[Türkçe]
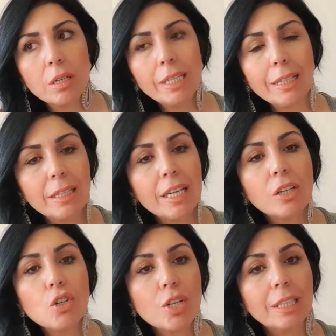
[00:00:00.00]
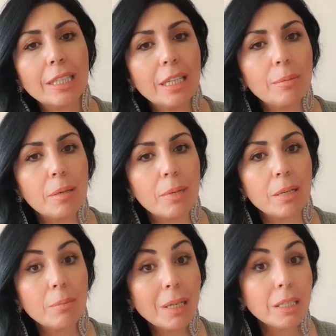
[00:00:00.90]
kendine yakışanı
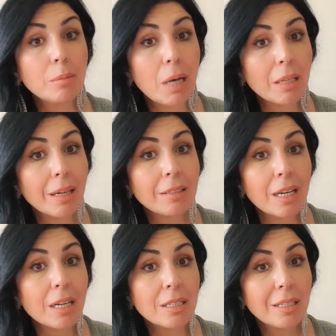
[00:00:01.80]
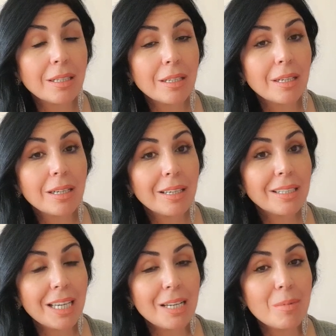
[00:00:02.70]
giyebilmeli. Bakın ama anahtar
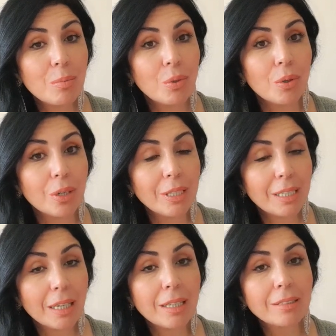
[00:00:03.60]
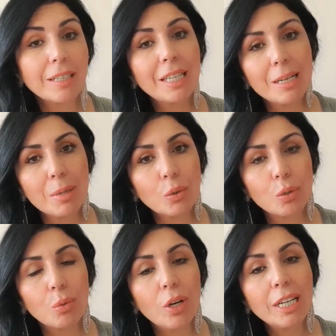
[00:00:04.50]
kelime bu. Anahtar kelime
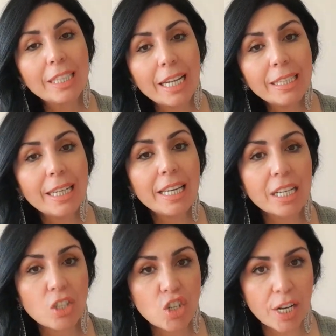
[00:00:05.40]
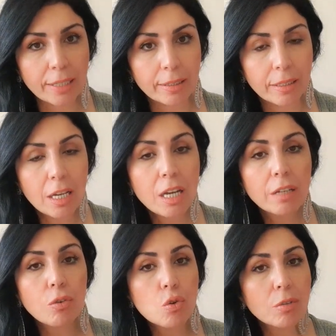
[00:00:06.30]
grubu. Kendine yakışan.
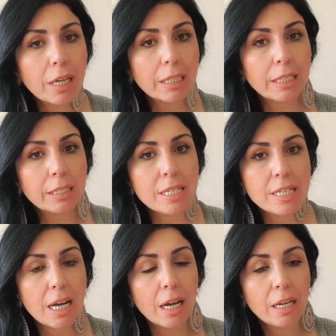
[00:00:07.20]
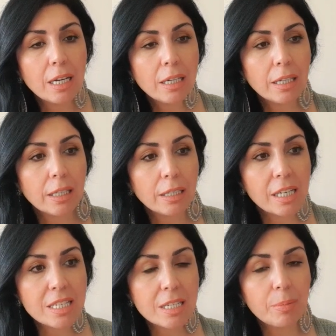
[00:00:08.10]
Vücut hatlarınıza, ee,
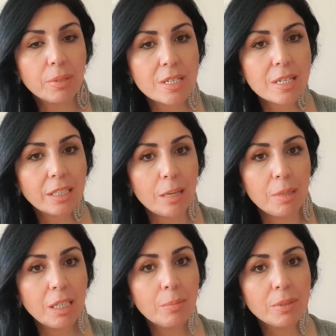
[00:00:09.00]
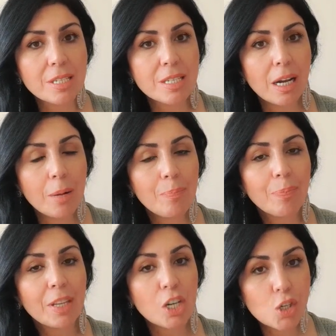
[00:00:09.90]
kas yapınıza, kemik yapınıza,
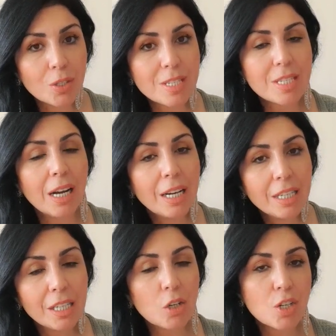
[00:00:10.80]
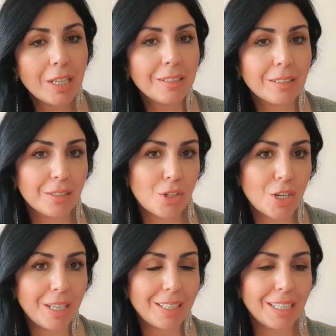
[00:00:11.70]
yaşınıza yakışan e,
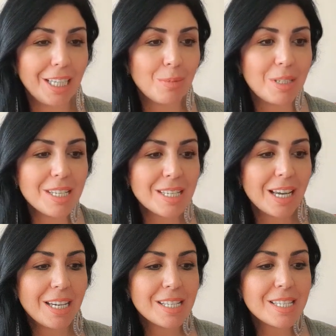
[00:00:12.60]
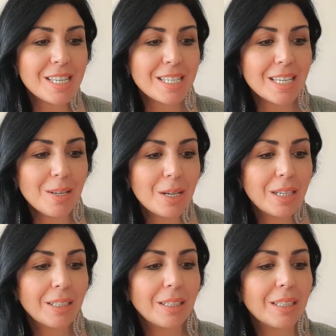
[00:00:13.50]
şekilde giyinmeniz sizi
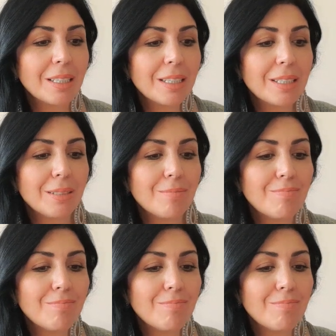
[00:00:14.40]
e,